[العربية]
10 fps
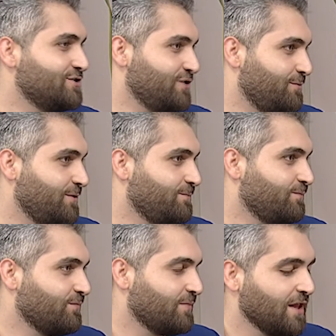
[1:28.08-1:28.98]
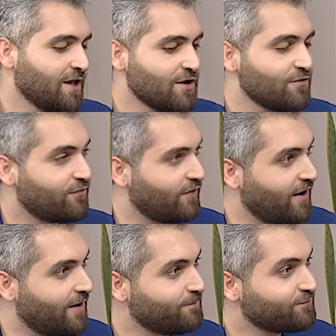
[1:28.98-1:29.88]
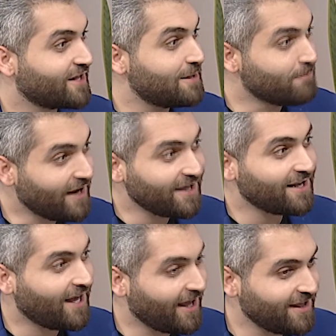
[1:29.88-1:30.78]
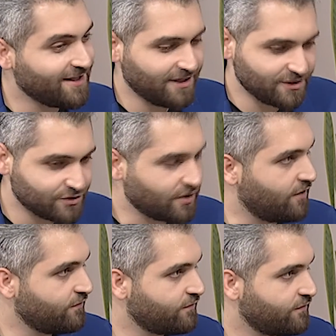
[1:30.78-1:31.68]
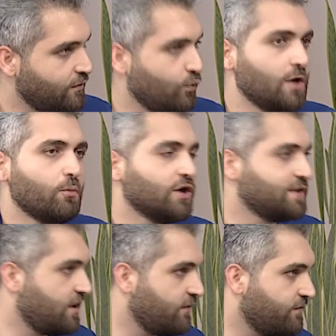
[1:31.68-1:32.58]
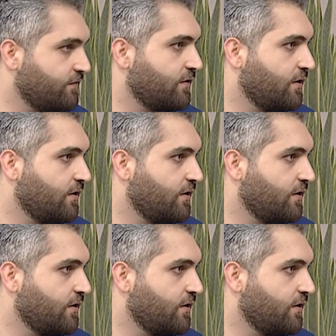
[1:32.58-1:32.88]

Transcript: ايجابي فالمعنى الحقيقي للشغف والمعترف